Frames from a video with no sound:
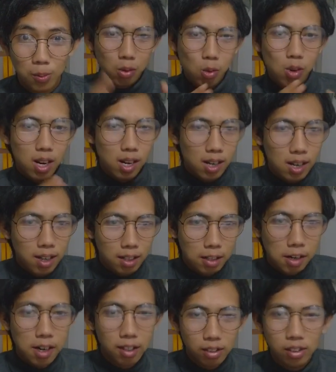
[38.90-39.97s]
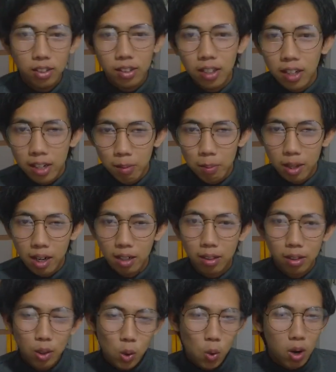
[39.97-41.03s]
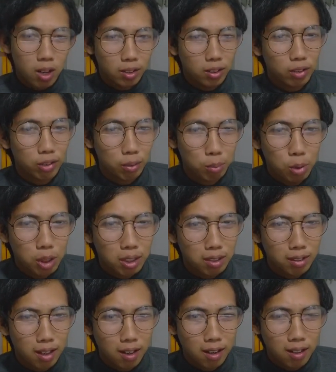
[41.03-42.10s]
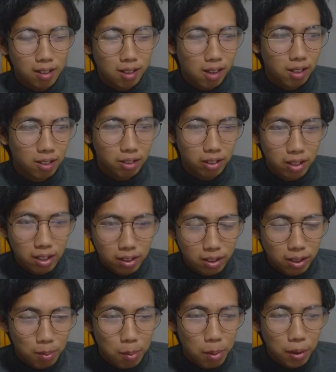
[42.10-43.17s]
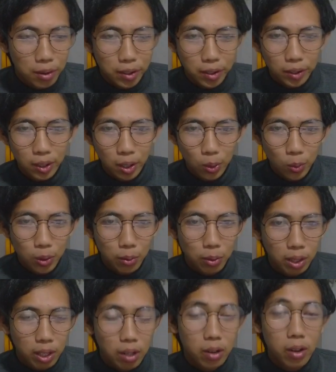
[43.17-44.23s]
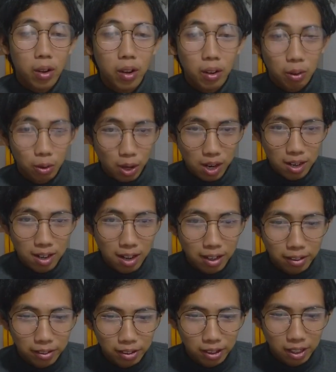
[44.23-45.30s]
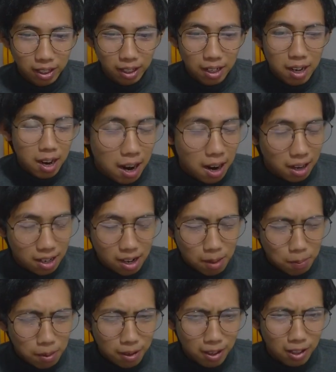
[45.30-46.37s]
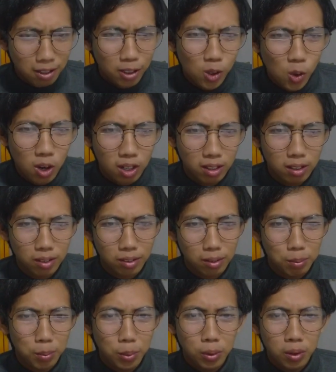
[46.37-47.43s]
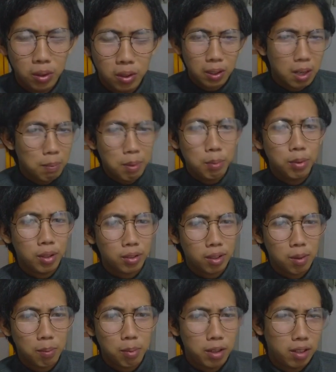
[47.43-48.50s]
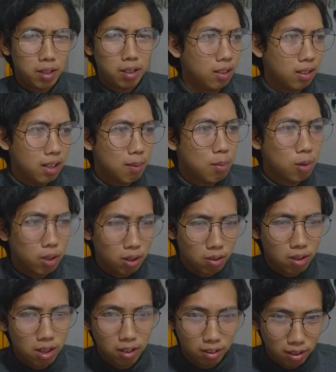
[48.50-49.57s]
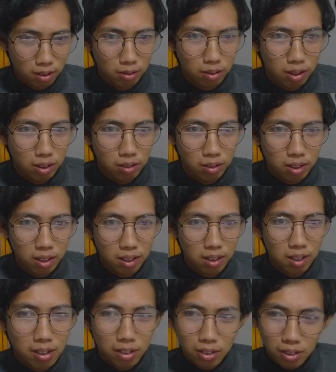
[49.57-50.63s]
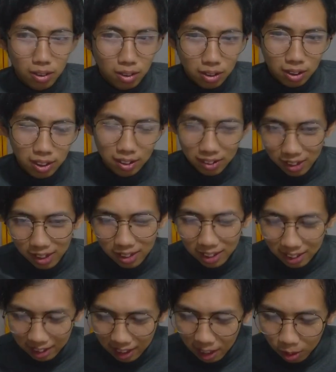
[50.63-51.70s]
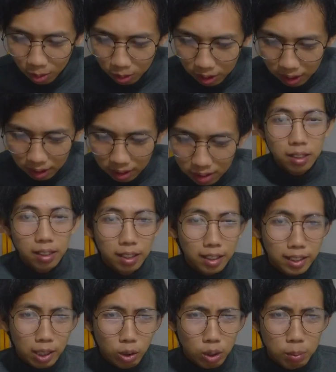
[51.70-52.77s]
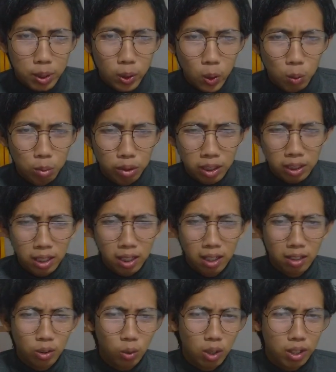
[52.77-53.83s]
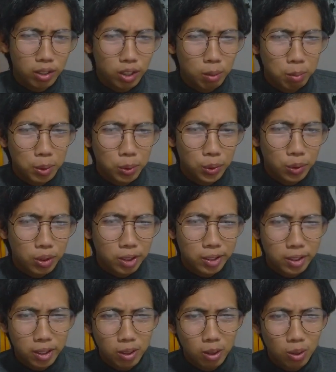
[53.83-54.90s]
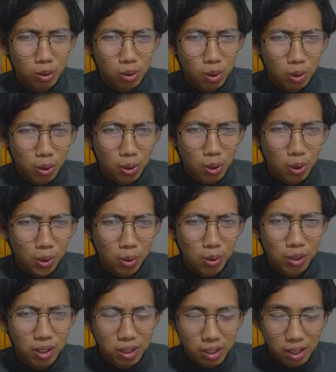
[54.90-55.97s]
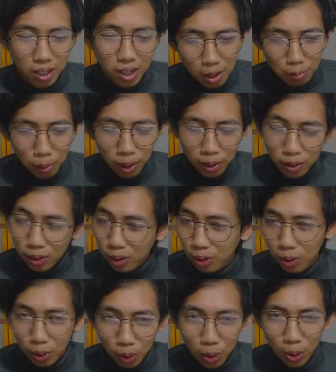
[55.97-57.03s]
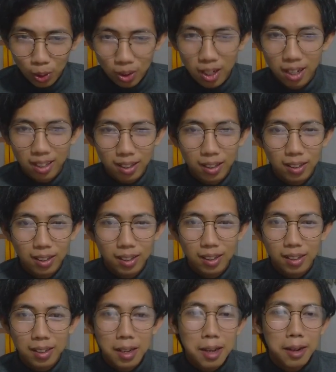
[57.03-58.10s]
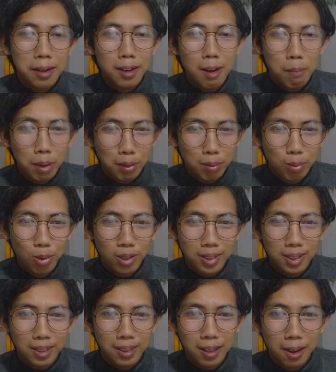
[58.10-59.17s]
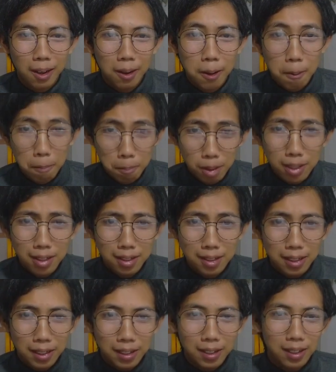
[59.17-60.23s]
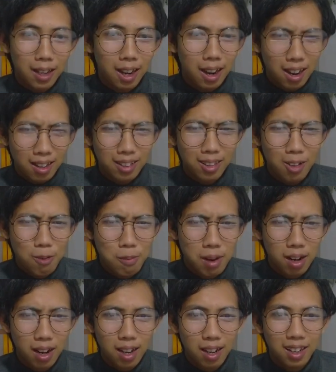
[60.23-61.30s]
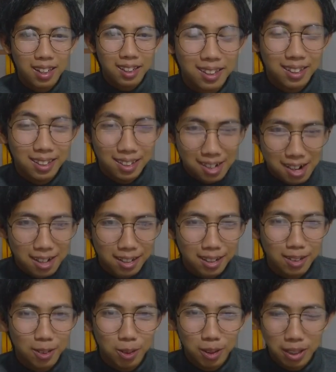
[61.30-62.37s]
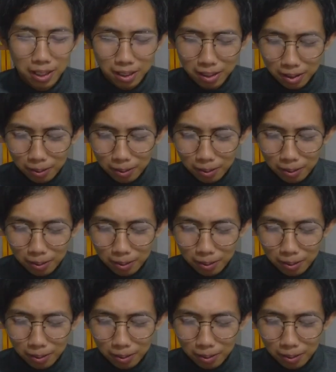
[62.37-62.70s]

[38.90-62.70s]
Ruangan rahasia yang berarti ruangan tersebut sangat rahasia tidak boleh diketahui oleh orang lain ya Ada apakah di ruangan tersebut? kenapa bisa sampai nggak boleh orang tahu gitu kan so, kita nggak tahu ya jadi kita nggak usah banyak ngomongnya kita akan langsung aja menuju ke chat history horornya ya apakah chat history horor kali ini dapat membuat kita merinding atau malah garing oke okay?